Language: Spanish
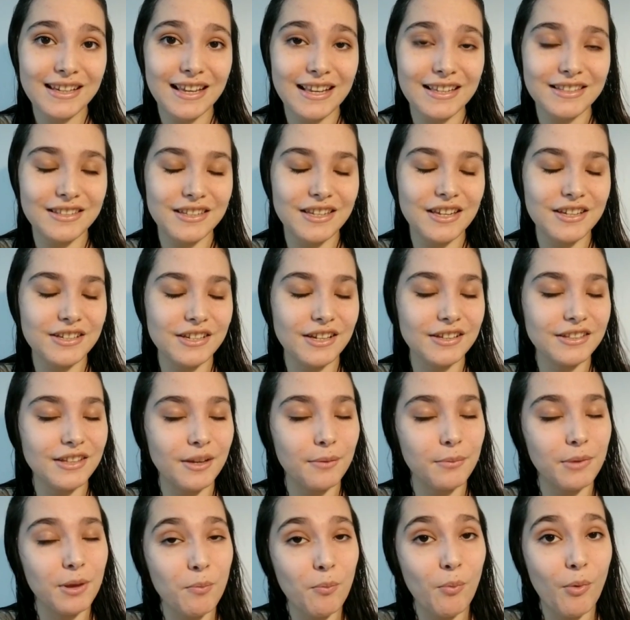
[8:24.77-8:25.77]
así ellas
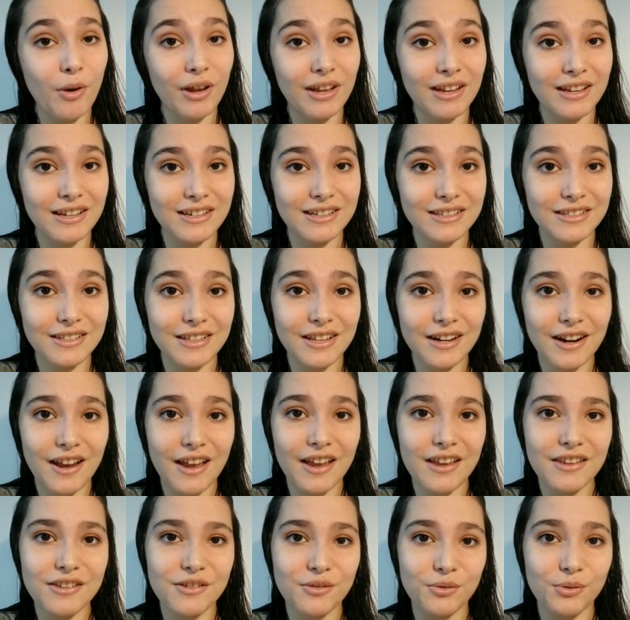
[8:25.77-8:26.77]
también pueden crecer en